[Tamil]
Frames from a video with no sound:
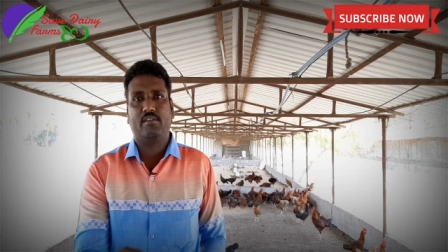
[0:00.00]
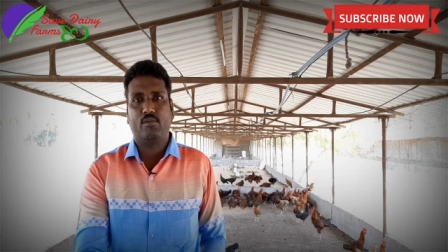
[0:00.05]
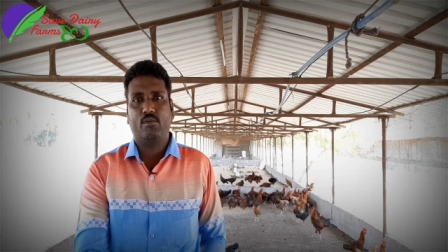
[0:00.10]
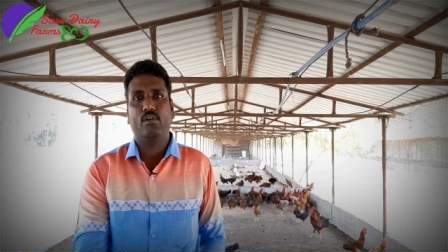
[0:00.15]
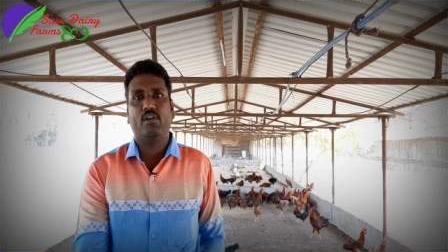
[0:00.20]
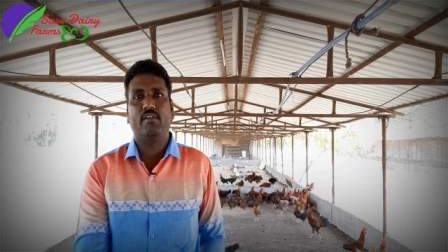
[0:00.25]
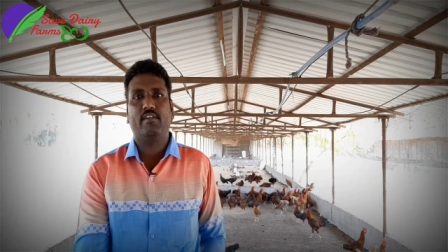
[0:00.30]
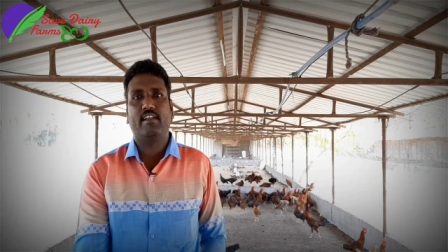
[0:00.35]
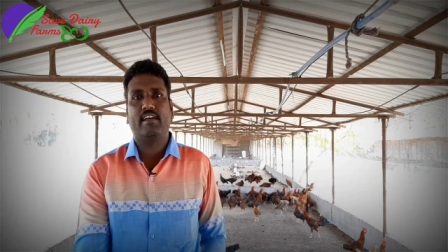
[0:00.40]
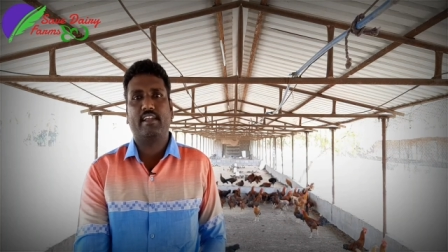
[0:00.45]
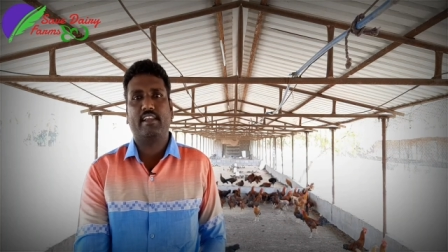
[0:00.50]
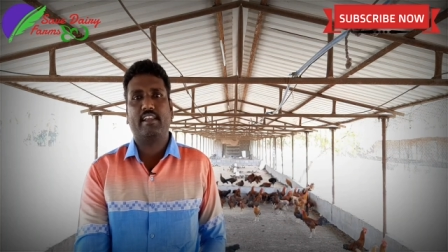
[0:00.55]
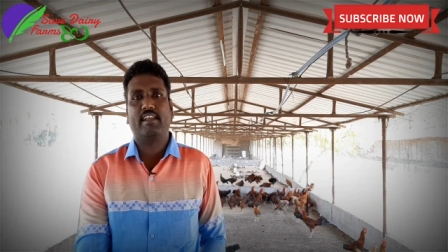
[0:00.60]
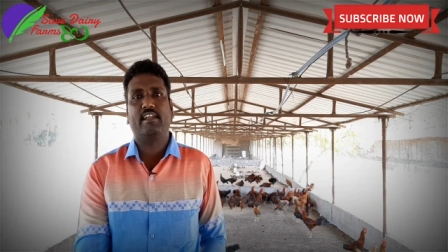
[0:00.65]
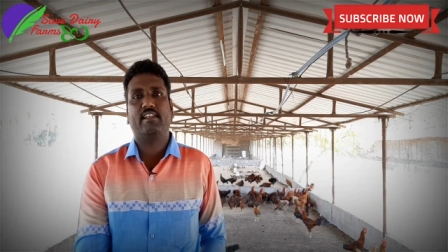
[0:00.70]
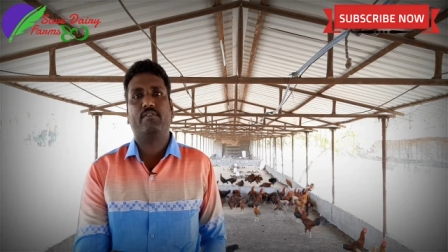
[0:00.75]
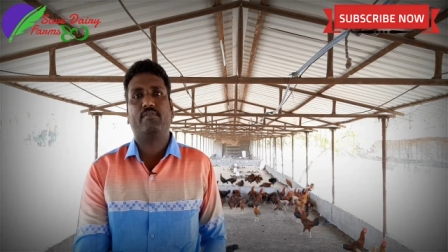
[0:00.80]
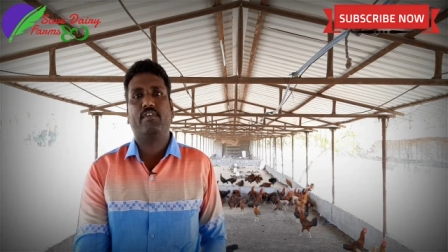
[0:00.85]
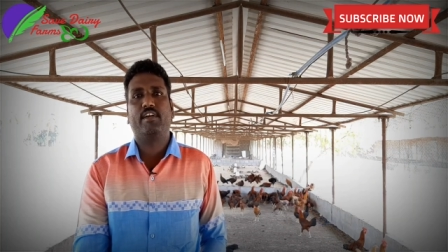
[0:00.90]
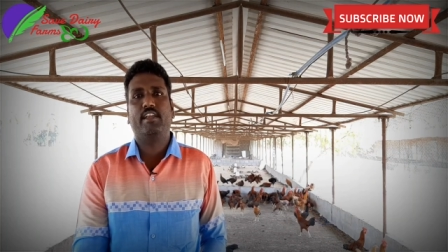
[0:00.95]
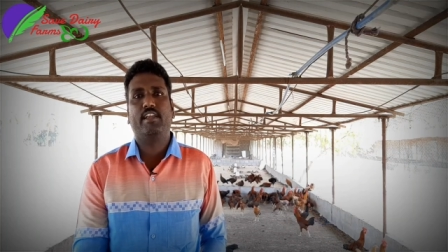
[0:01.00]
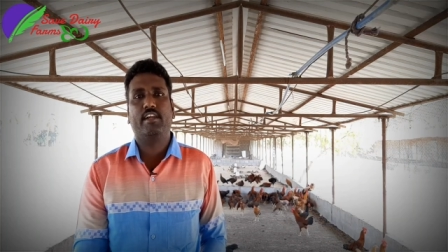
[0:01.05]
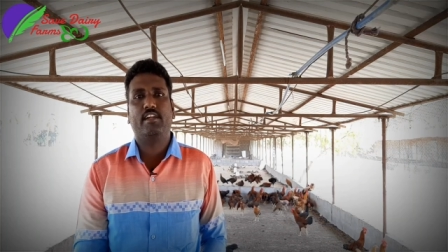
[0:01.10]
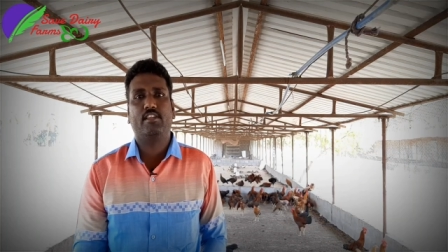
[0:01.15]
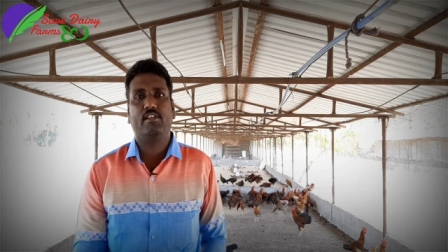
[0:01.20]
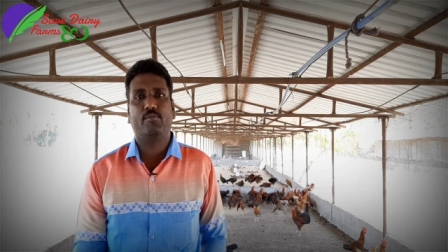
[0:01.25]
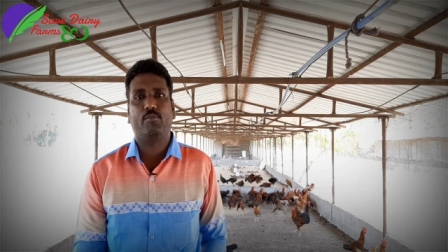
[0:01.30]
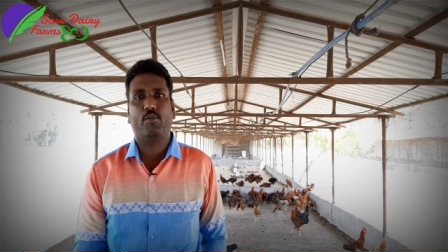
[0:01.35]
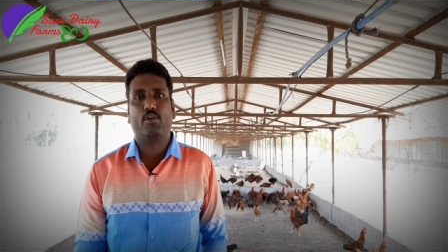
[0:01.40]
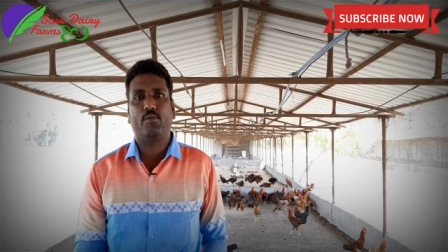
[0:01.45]
கோழி வளர்க்குறீங்கன்னா அந்த ஃபீடு
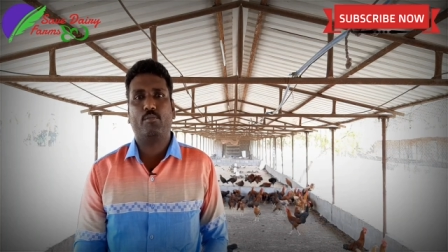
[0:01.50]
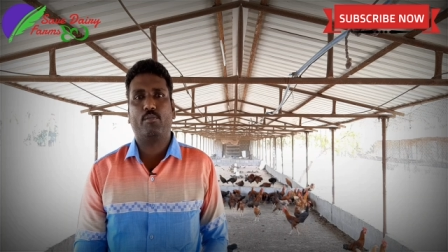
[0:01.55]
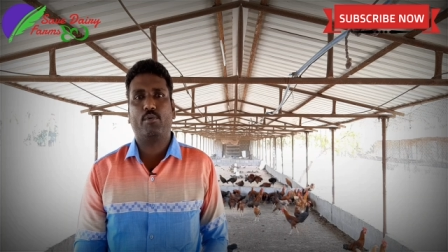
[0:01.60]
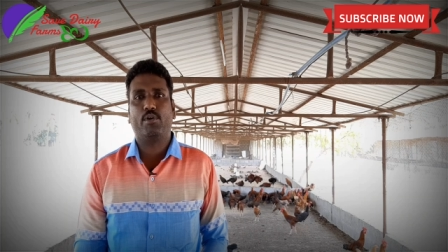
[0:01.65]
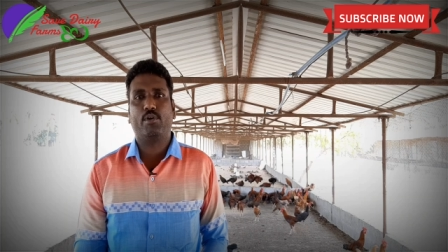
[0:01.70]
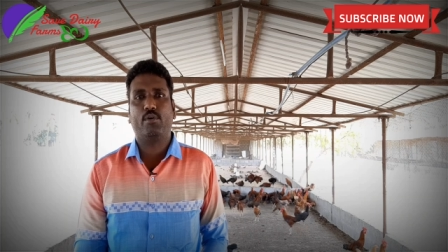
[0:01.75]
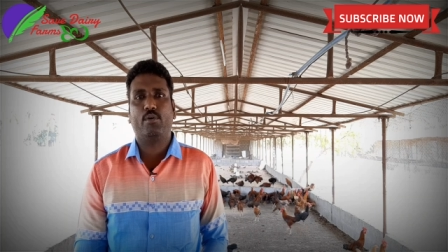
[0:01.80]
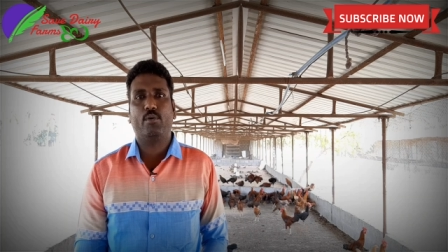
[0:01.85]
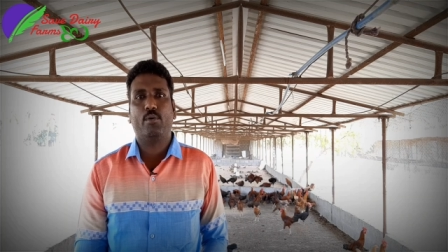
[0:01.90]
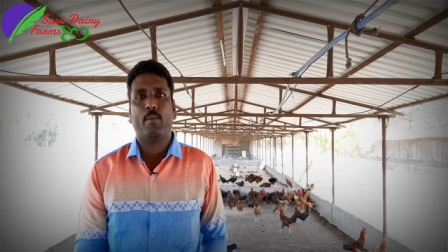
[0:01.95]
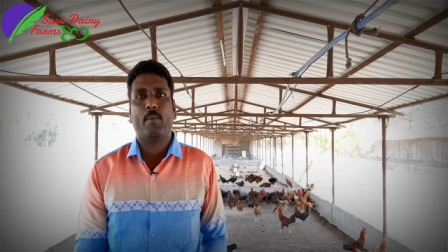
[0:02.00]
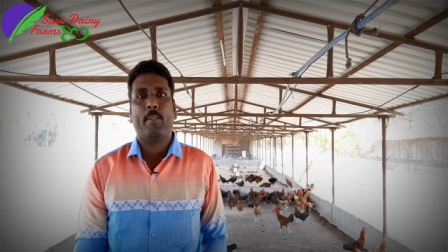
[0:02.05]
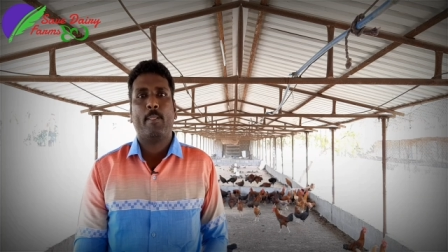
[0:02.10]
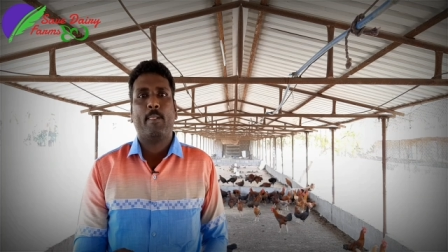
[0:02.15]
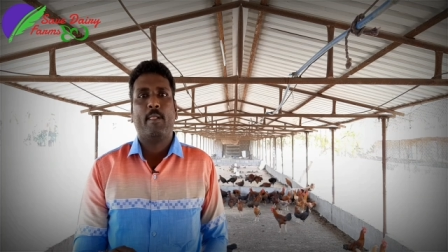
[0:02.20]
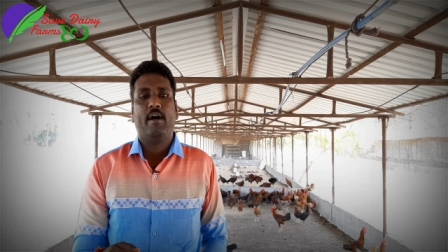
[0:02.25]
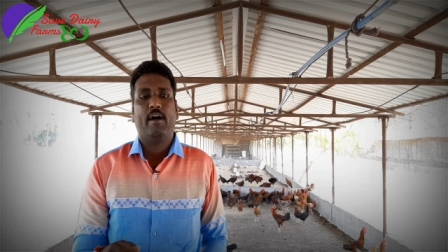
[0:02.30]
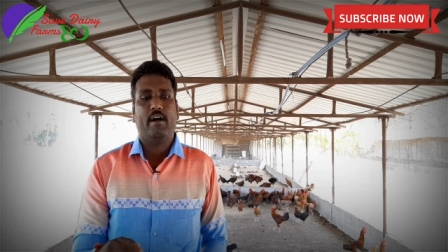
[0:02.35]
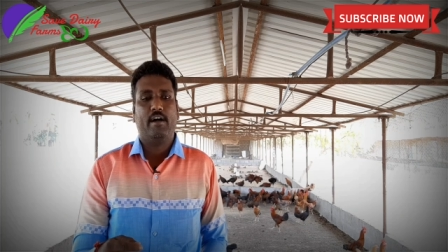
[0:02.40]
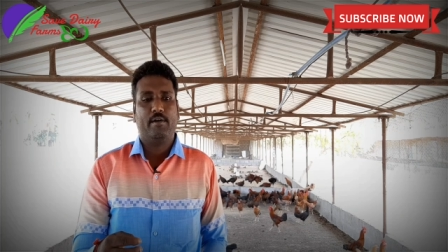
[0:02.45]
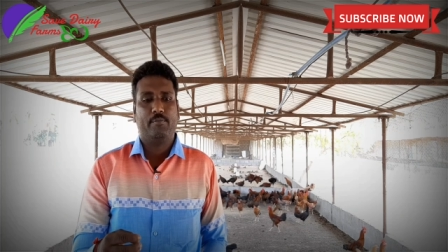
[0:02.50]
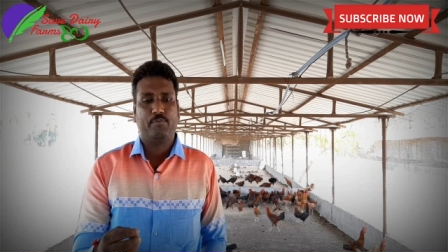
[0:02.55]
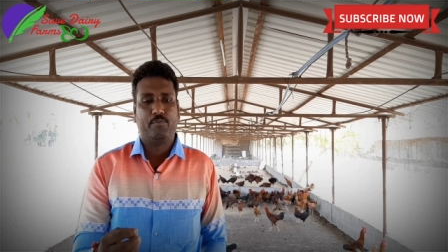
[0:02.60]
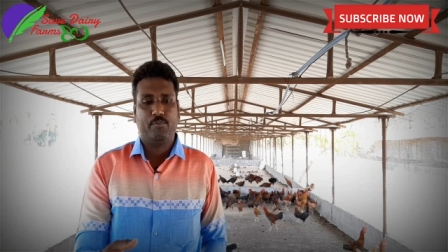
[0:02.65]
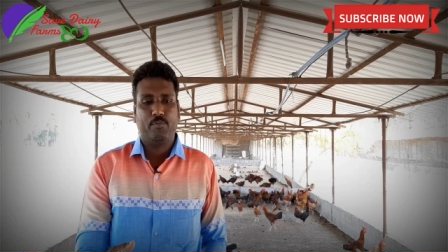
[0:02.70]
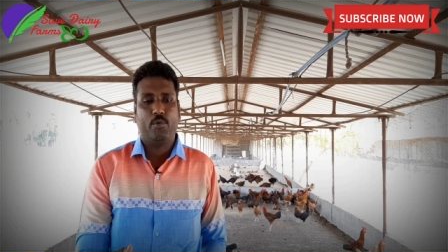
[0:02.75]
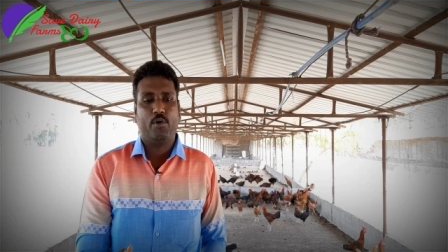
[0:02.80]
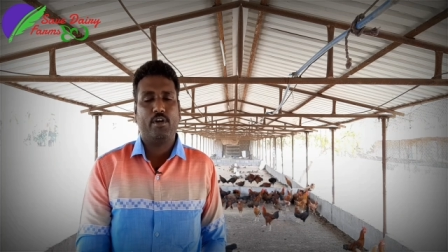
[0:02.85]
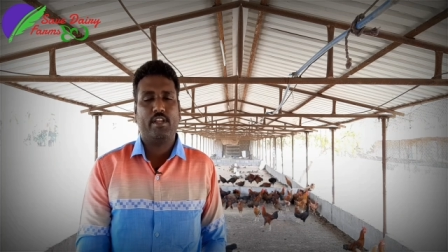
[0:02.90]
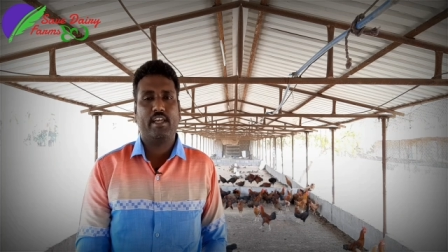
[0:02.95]
எடுத்து போட முடியும்
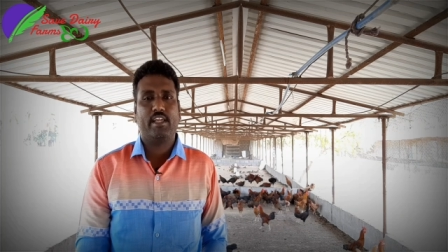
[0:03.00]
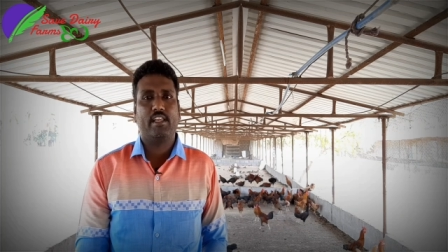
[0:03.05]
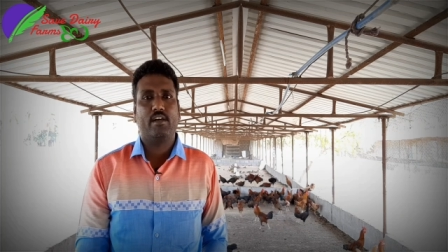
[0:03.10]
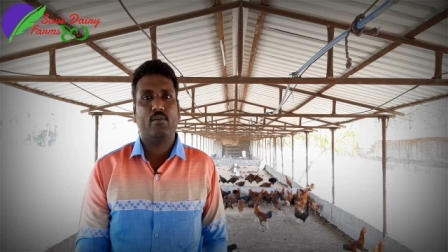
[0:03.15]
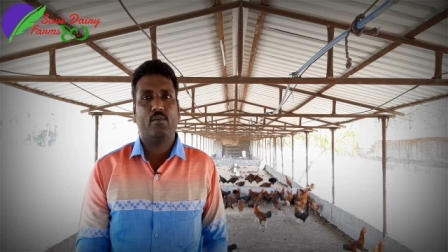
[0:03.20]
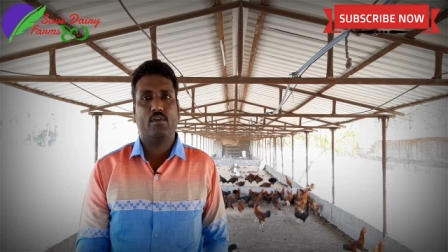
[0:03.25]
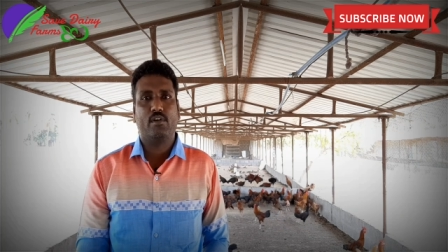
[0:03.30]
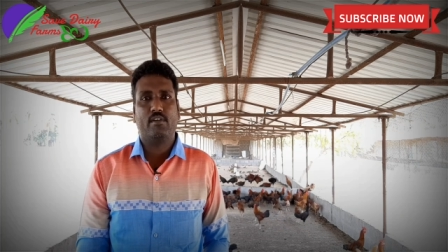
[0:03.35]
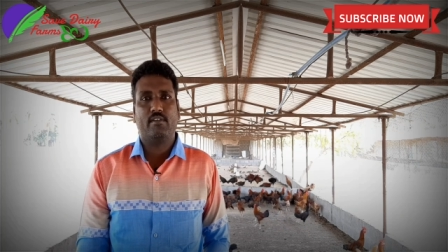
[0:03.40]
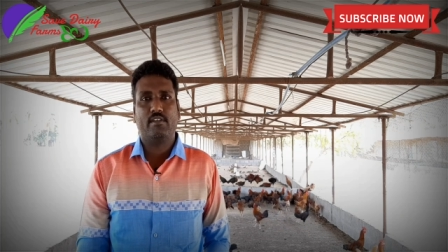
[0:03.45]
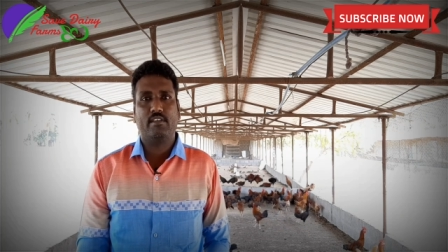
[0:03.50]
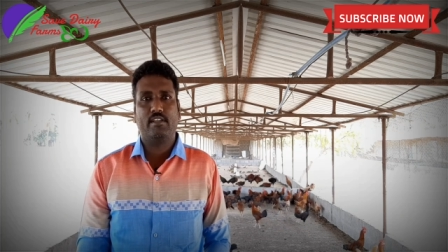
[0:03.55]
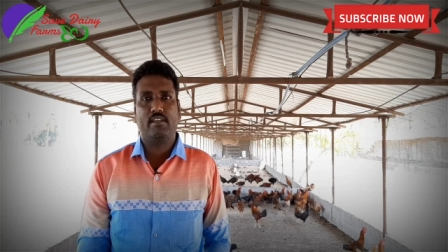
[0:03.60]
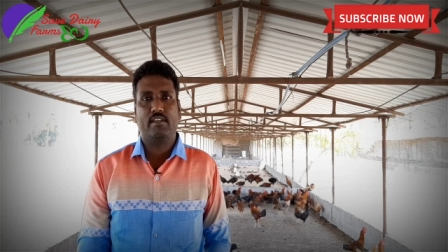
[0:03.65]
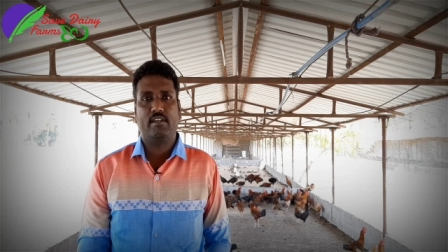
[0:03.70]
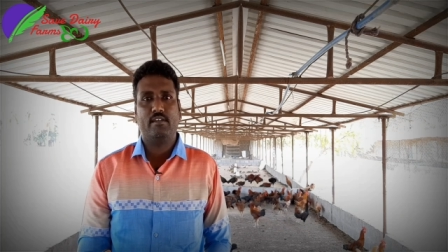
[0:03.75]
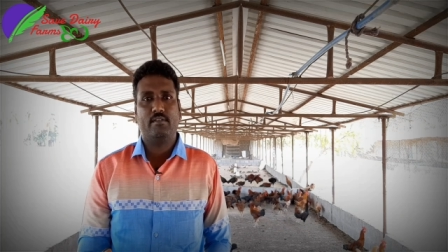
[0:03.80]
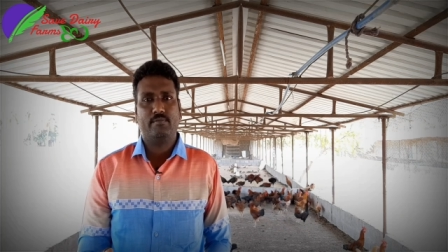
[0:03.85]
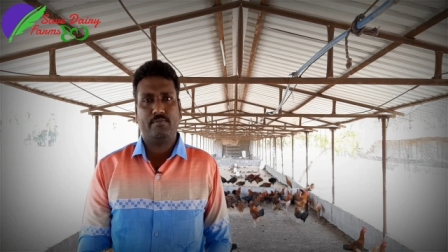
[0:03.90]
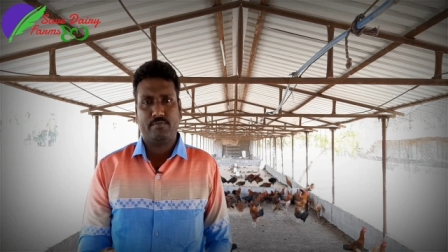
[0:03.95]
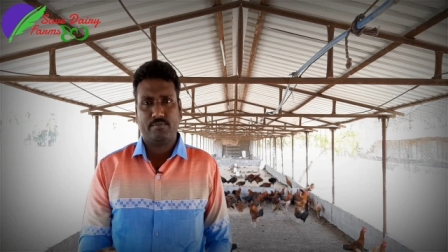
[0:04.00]
போட்டிங்கன்னா உங்களுக்கு வந்துட்டு